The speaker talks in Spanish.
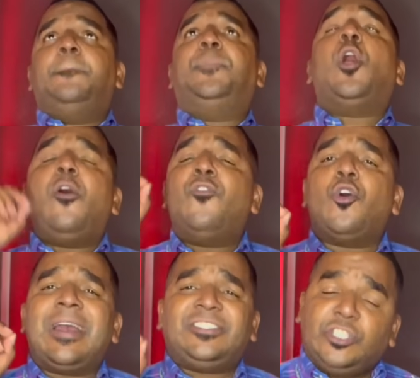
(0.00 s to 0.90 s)

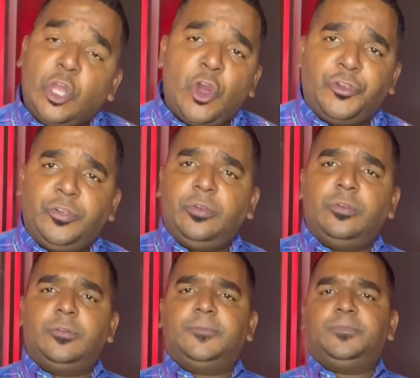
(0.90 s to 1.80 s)
provocación
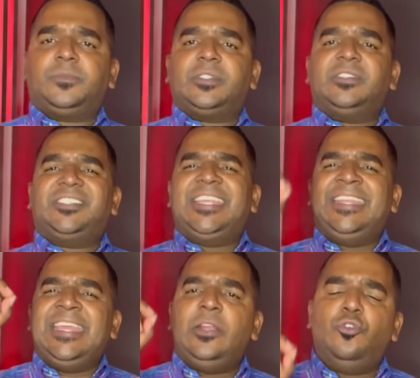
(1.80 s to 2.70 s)
sin
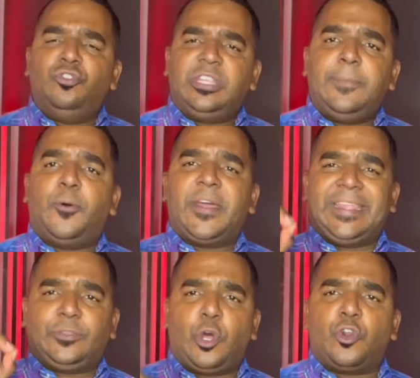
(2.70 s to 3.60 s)
ningún tipo de
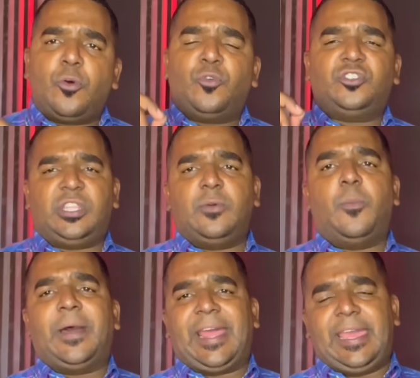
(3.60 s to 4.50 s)
retorno positivo
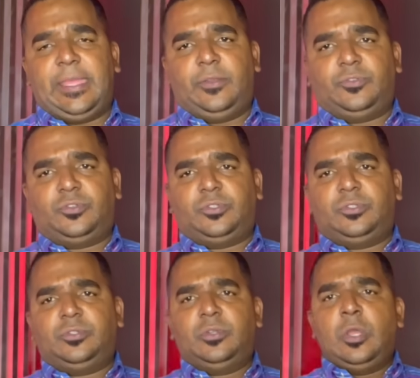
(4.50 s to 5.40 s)
para
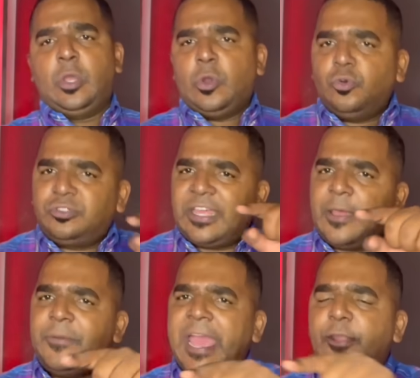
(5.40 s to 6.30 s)
ellos.
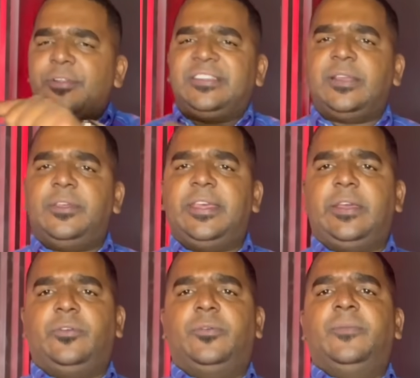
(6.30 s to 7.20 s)
Ustedes vieron ese
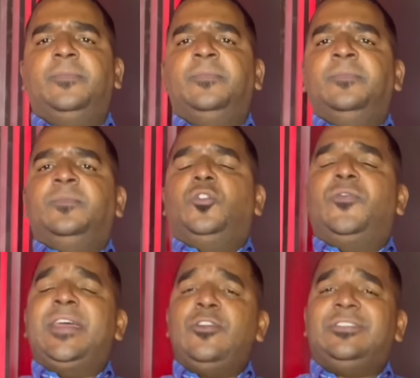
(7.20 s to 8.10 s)
video
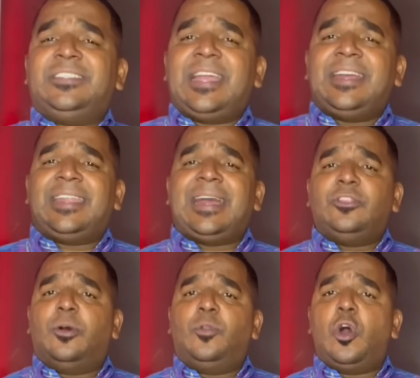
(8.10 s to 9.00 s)
donde ellos están
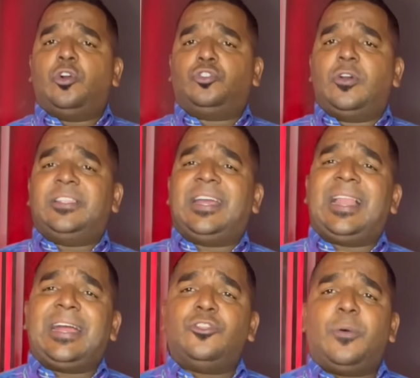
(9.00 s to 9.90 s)
cargando blogs, donde están
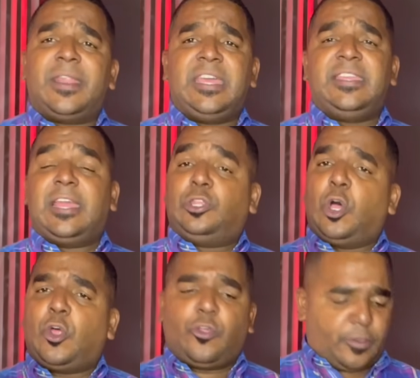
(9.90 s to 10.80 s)
cargando varilla y
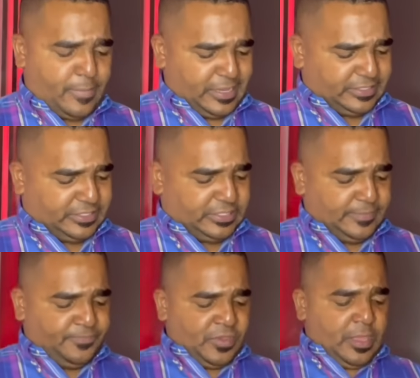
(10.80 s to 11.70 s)
todo lo demás.
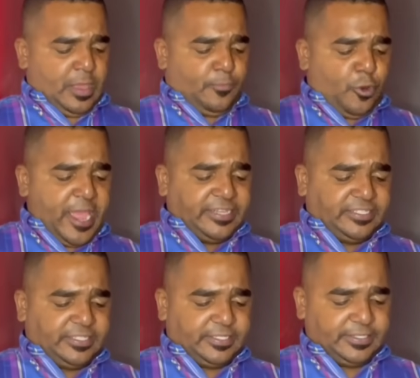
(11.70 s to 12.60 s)

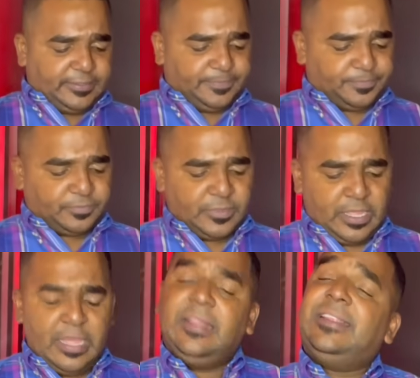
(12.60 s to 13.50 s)
Pues,
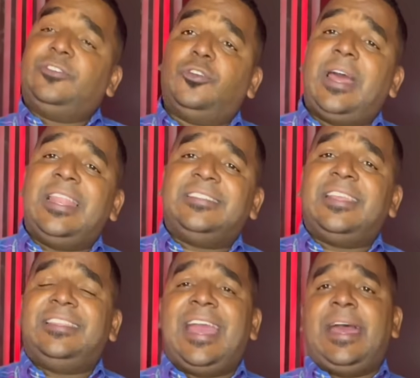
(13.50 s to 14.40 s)
nacionales
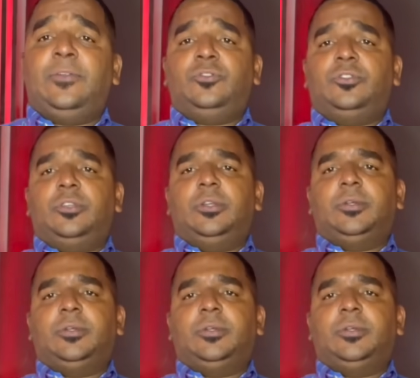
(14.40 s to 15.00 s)
haitianos